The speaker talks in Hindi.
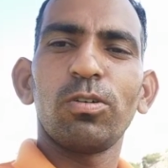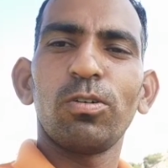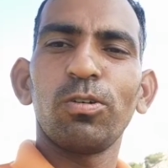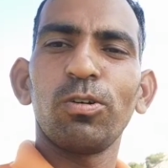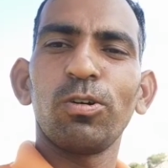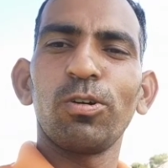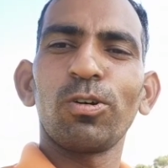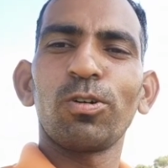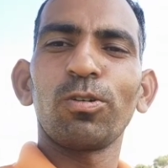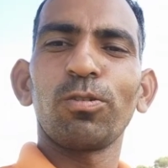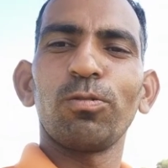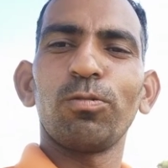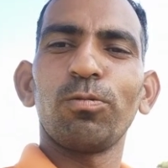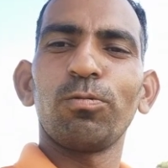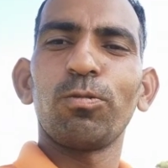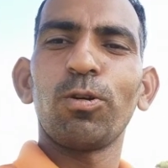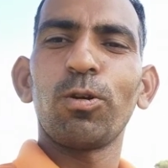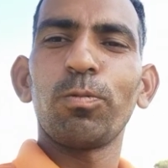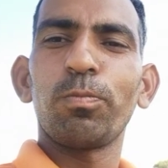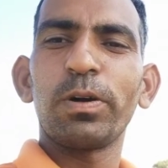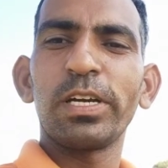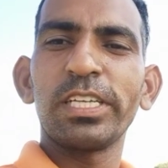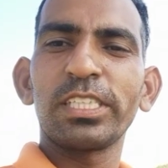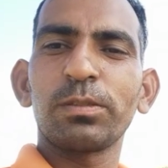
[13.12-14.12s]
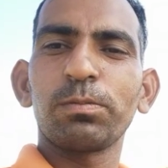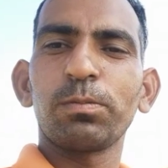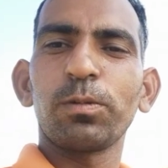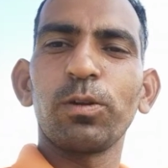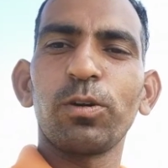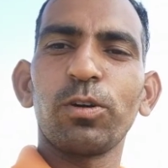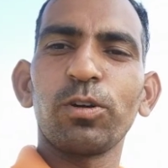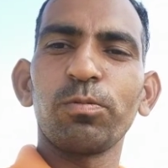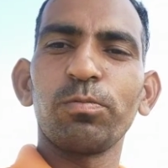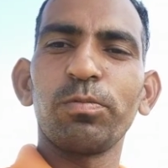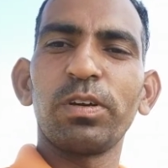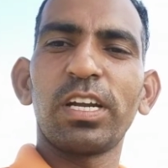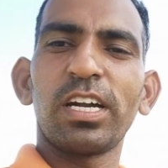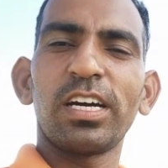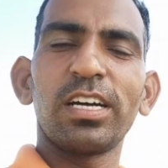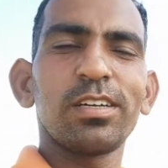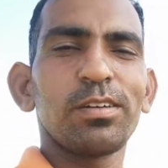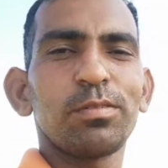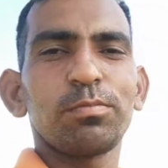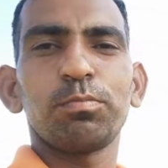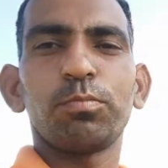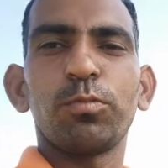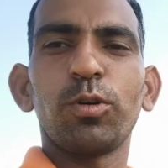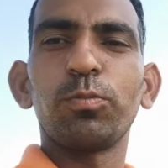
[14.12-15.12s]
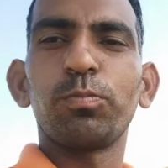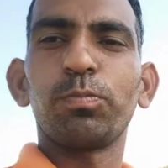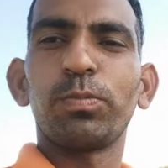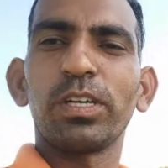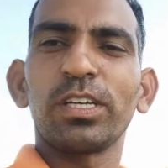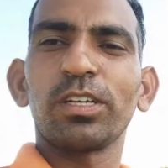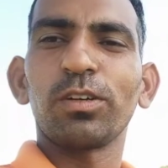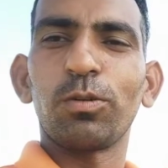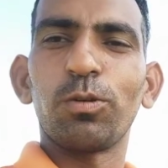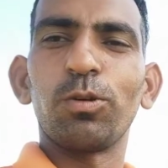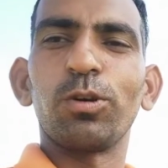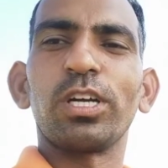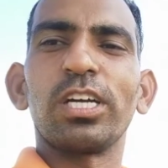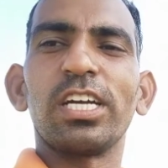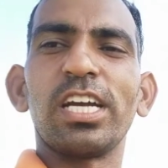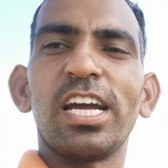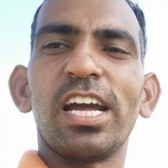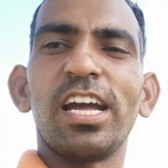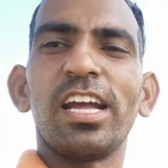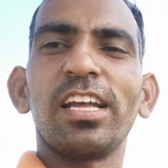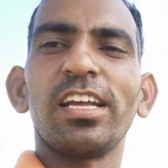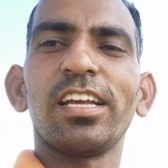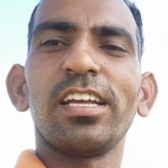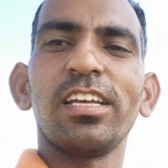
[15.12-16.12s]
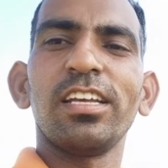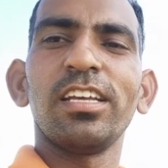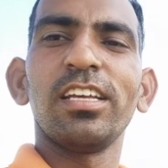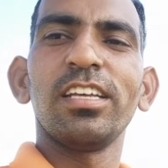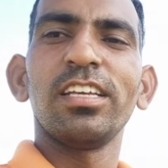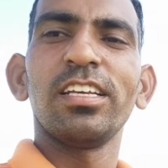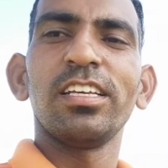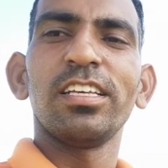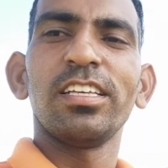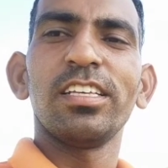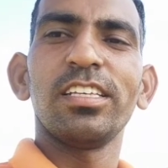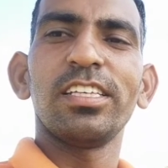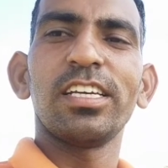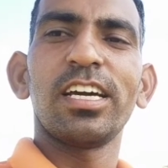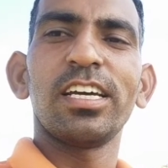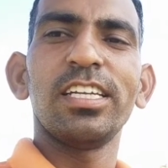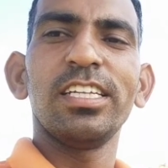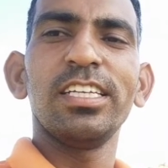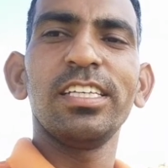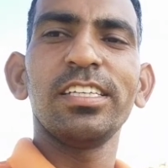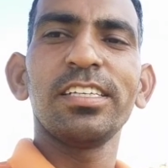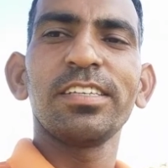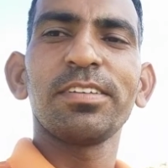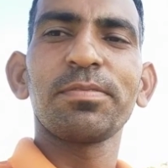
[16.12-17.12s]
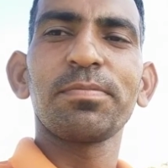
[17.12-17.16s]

और वो फर्स्ट व्लॉग मेरा पोपट हो गया है यानी